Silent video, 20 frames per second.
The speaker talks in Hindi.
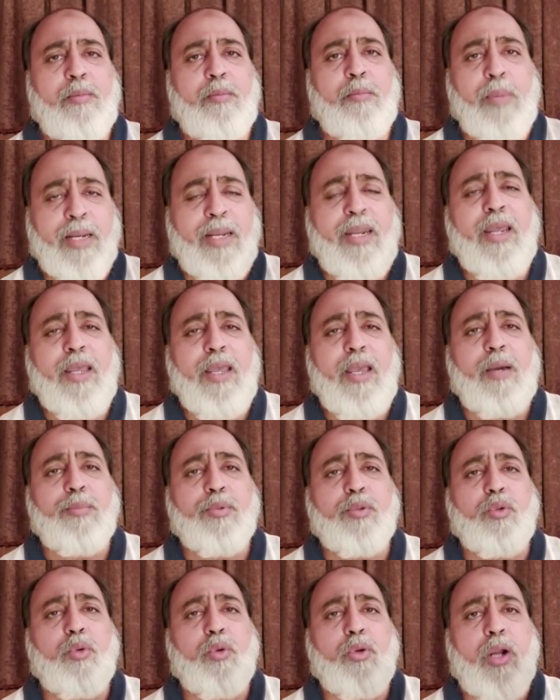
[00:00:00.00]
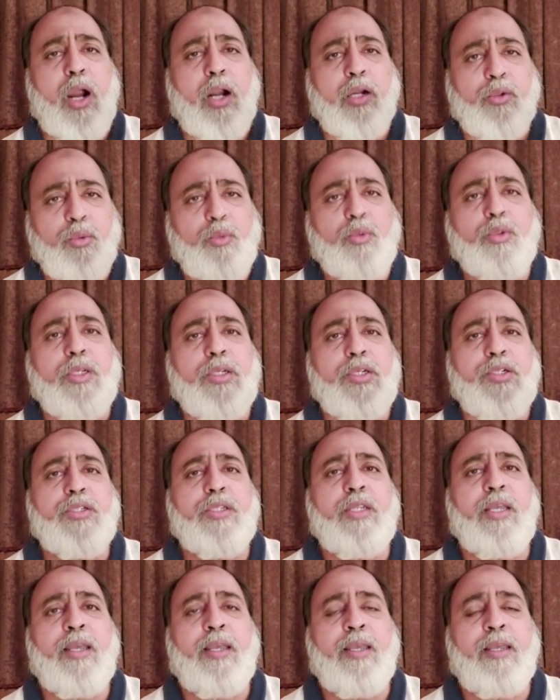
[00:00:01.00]
बने हैं अब तो अटूट
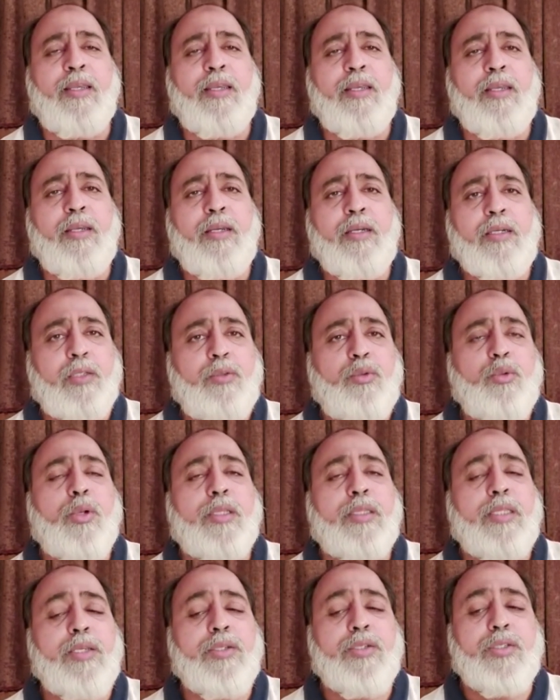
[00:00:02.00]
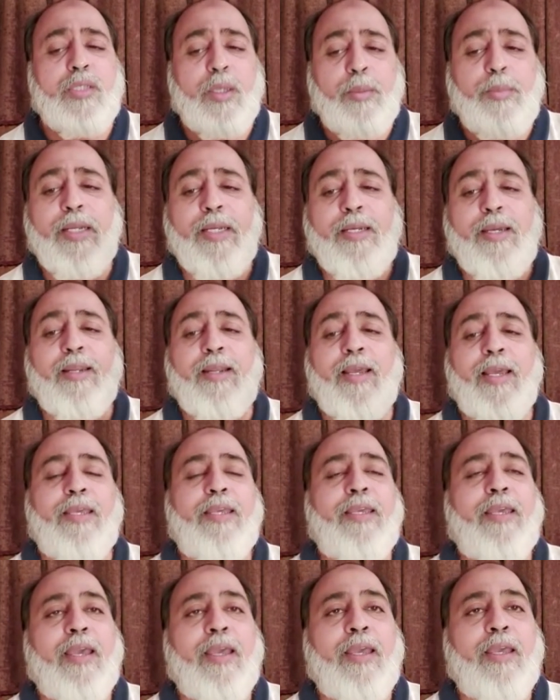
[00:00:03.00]
रिश्ते कदूरतें सब निकल
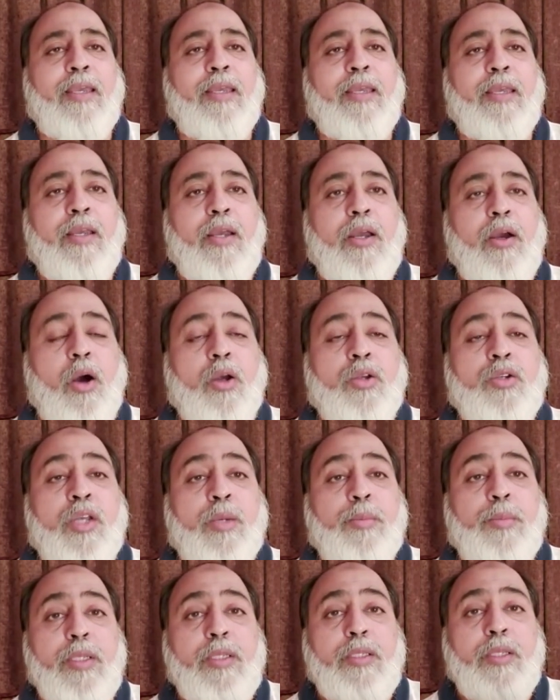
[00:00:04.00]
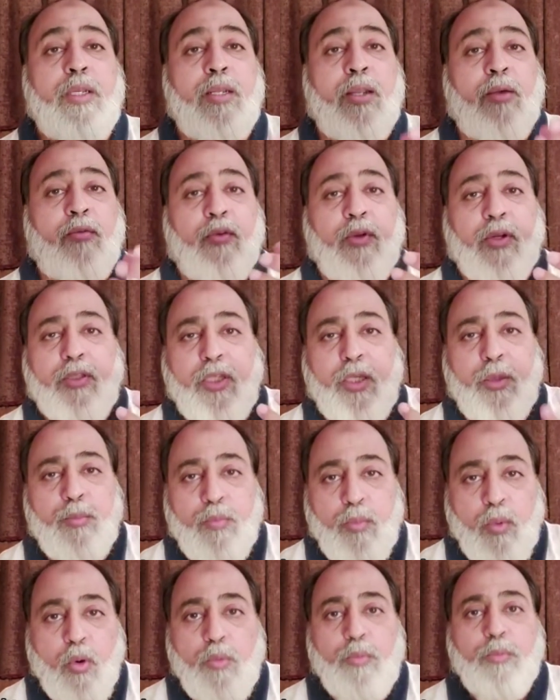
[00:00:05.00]
गई हैं और जमी थी नफरत की
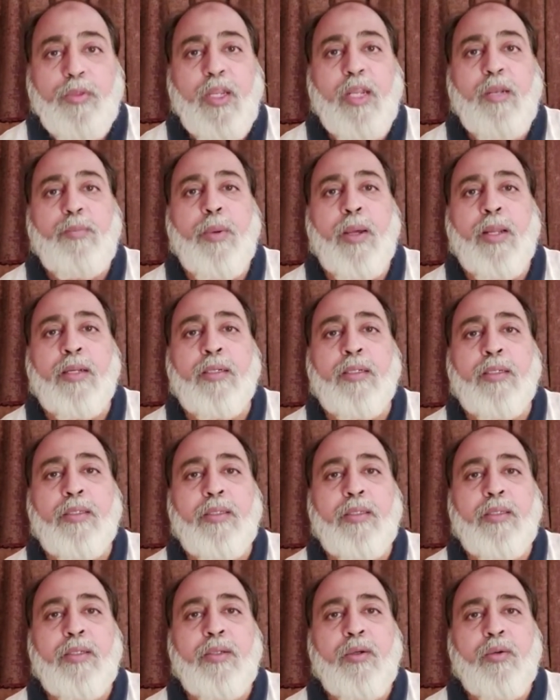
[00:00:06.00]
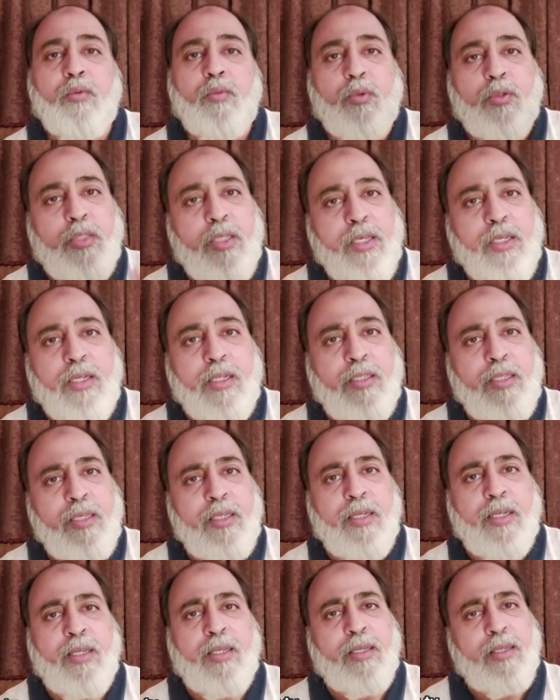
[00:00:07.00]
मोम दिल पर वो धीरे
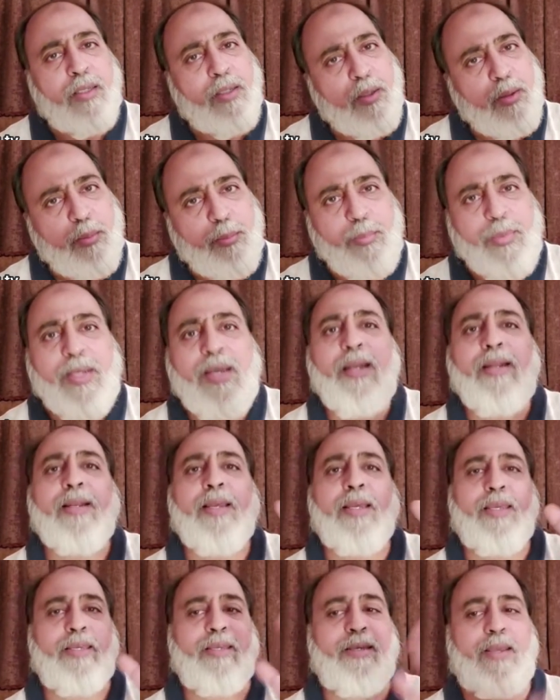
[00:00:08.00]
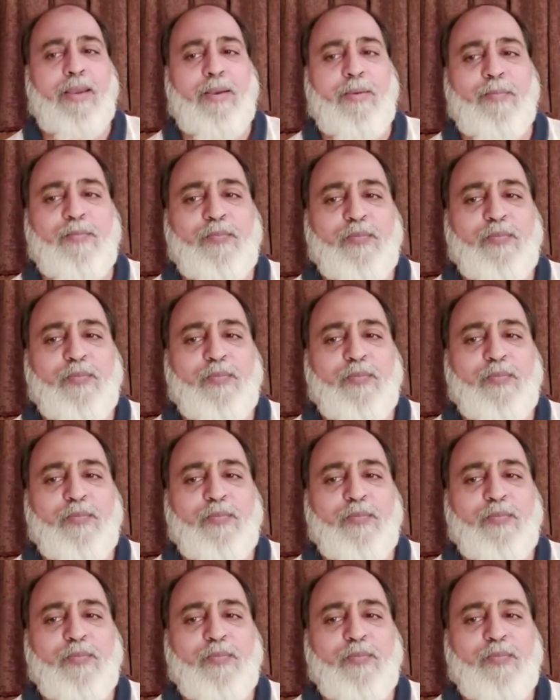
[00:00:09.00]
धीरे पिघल गई है